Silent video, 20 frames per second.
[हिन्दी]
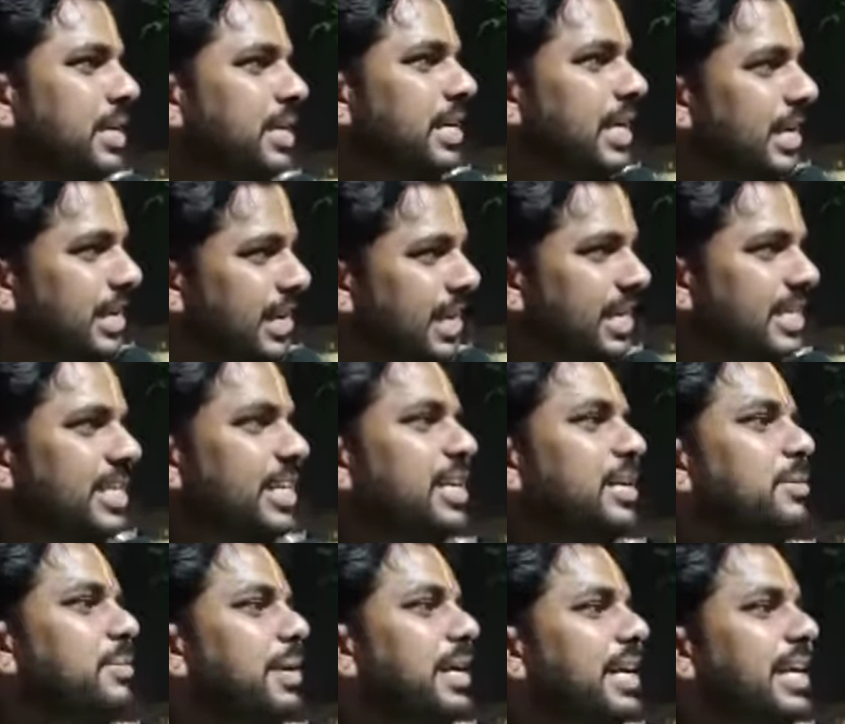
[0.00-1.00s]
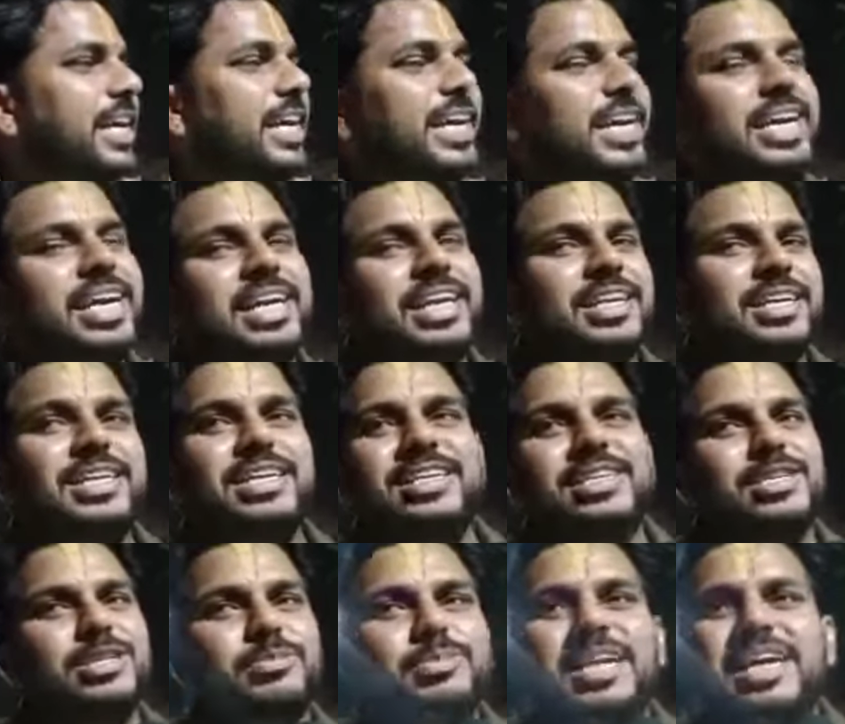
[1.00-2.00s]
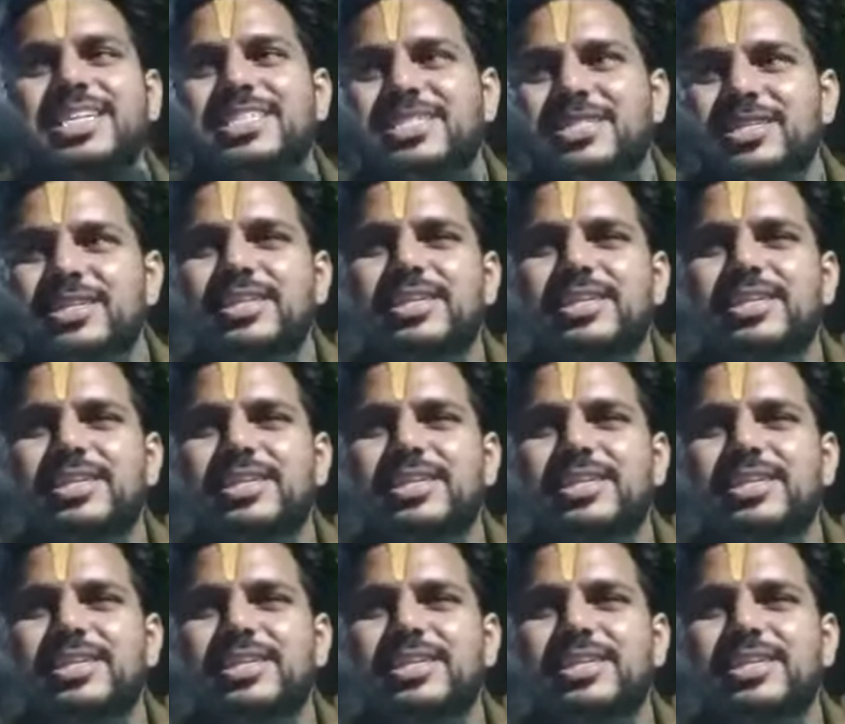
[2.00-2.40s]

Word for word: कनक बेल ब्रस